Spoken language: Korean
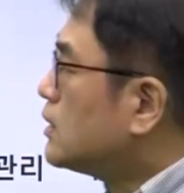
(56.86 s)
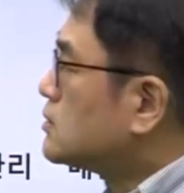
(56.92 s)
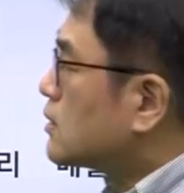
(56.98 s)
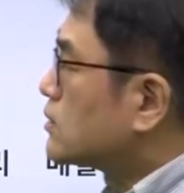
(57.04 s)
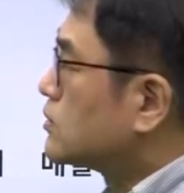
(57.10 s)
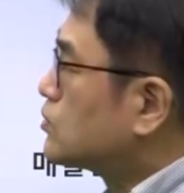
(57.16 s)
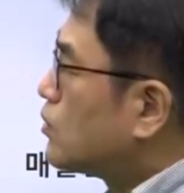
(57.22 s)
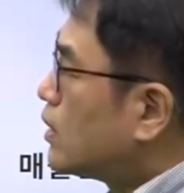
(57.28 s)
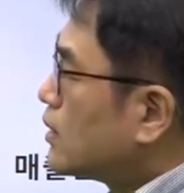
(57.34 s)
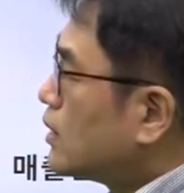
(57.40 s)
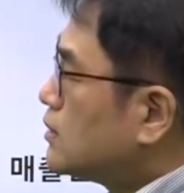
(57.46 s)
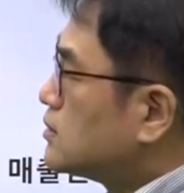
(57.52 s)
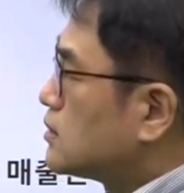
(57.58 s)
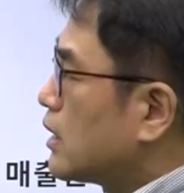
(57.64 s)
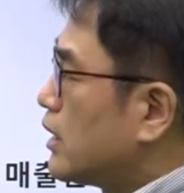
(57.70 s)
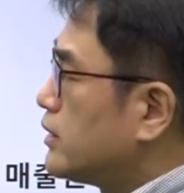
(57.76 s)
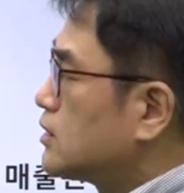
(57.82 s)
자, 그동안에 이제
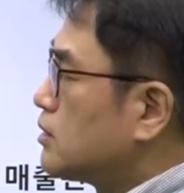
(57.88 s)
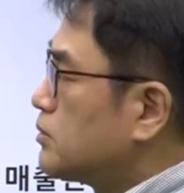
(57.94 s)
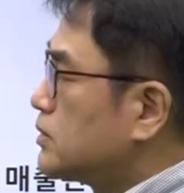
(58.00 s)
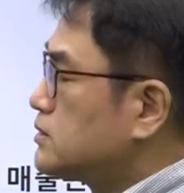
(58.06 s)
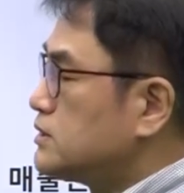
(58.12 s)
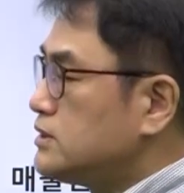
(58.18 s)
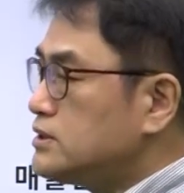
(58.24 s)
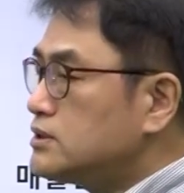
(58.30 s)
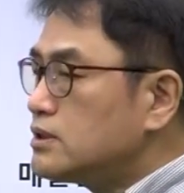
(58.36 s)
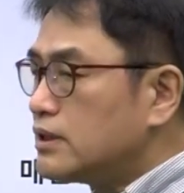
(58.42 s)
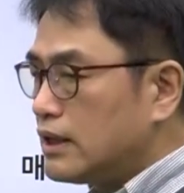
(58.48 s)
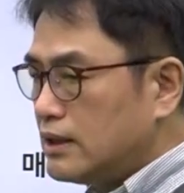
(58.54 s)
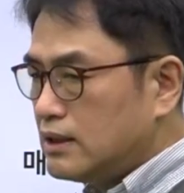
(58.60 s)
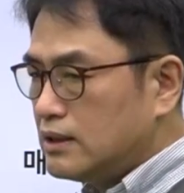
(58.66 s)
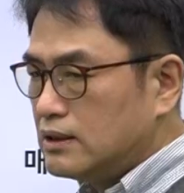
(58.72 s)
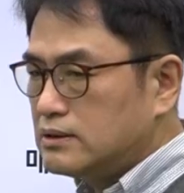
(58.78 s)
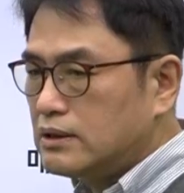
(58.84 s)
데이터베이스 이전에